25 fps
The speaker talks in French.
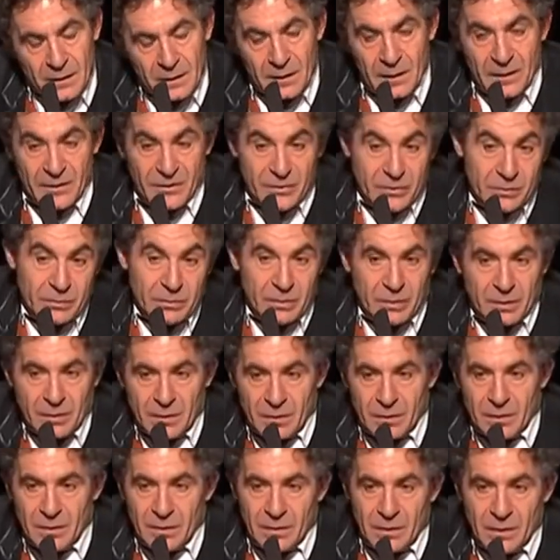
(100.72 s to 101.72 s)
Là-dessus,
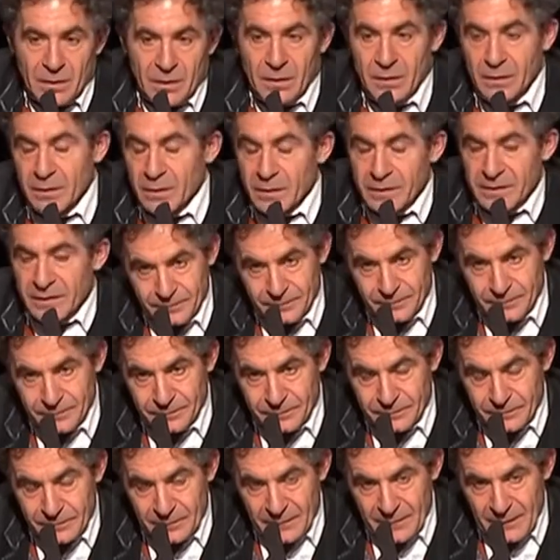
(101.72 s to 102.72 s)
euh, là encore, il y a...
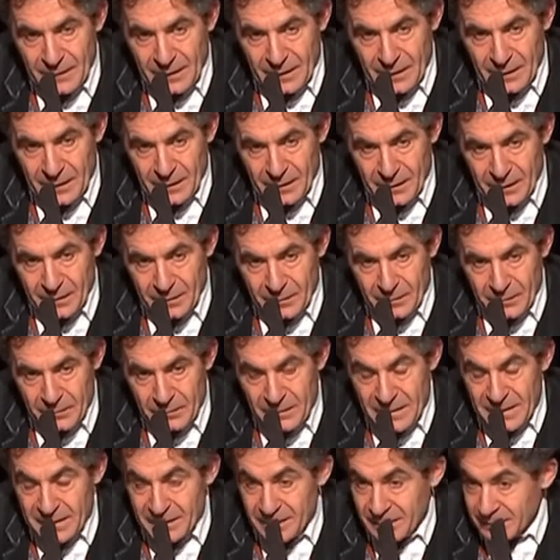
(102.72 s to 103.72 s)

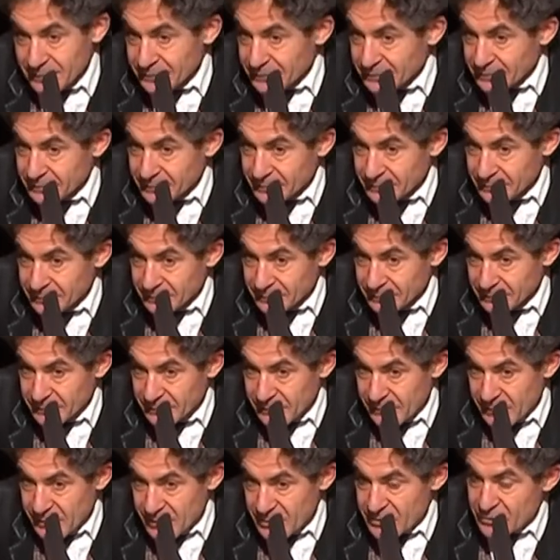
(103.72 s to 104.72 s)
Mais
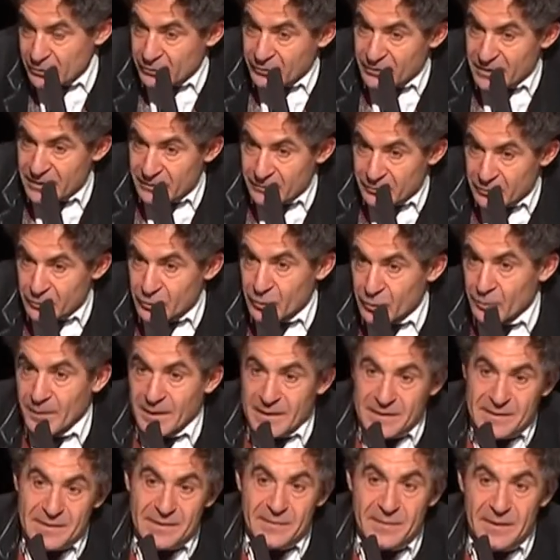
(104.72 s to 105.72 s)
souvenez-vous du
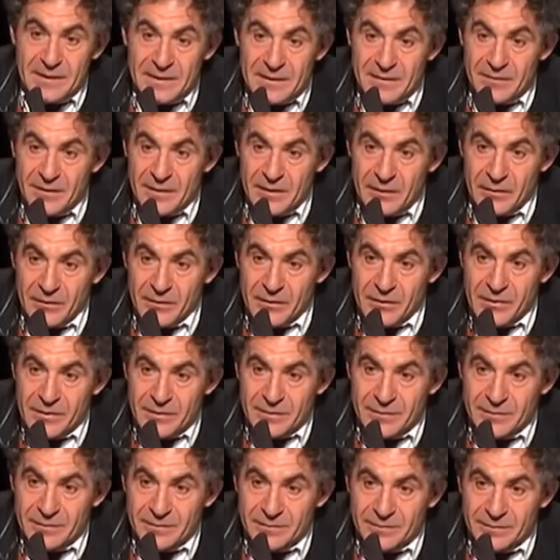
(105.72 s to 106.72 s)
principe
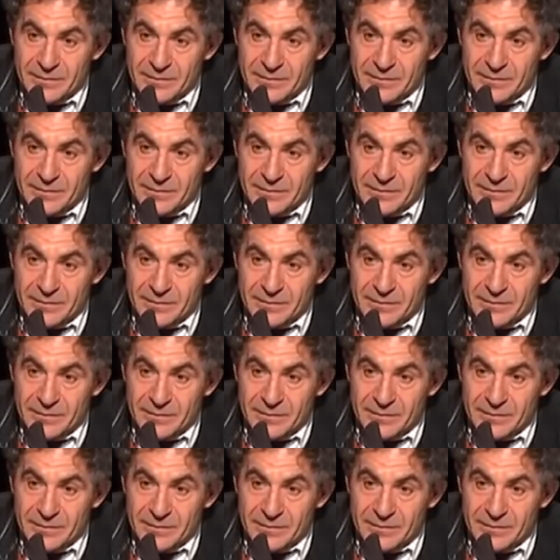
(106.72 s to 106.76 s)
d'équivalence.